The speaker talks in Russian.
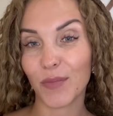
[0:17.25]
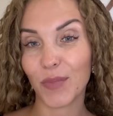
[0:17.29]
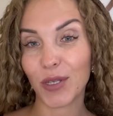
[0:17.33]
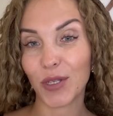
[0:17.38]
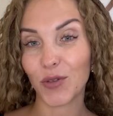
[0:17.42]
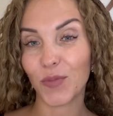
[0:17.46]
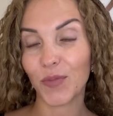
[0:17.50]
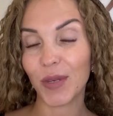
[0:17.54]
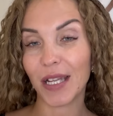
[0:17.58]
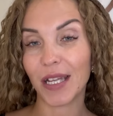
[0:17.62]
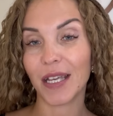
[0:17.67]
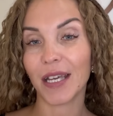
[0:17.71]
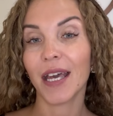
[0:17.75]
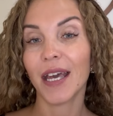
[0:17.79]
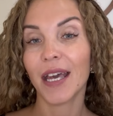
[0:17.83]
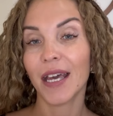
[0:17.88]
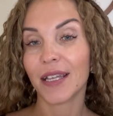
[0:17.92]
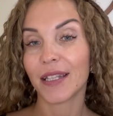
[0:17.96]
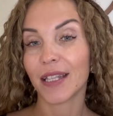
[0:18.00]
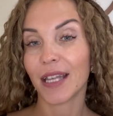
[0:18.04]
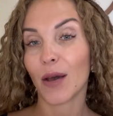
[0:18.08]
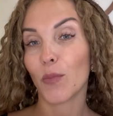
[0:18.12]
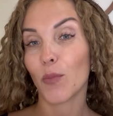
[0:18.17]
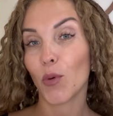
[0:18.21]
поступили
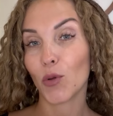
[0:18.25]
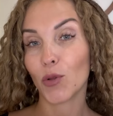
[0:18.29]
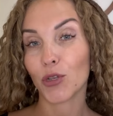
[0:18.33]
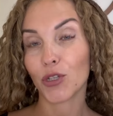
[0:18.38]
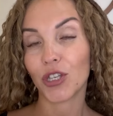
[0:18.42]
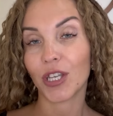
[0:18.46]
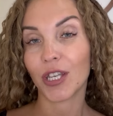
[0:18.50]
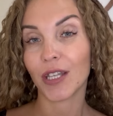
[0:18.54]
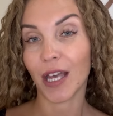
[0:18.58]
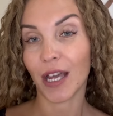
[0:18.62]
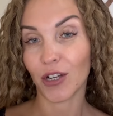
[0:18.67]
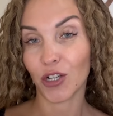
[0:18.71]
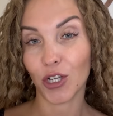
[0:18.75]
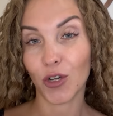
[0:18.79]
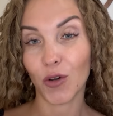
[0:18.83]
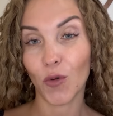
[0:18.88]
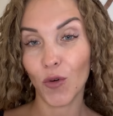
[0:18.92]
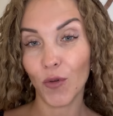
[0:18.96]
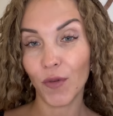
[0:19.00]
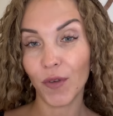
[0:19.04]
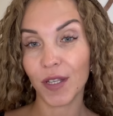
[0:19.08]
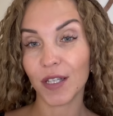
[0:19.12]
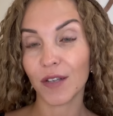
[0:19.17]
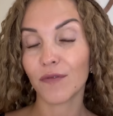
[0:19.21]
на полочки наших
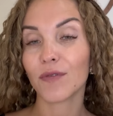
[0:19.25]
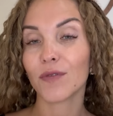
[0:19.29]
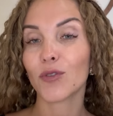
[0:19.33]
офисов,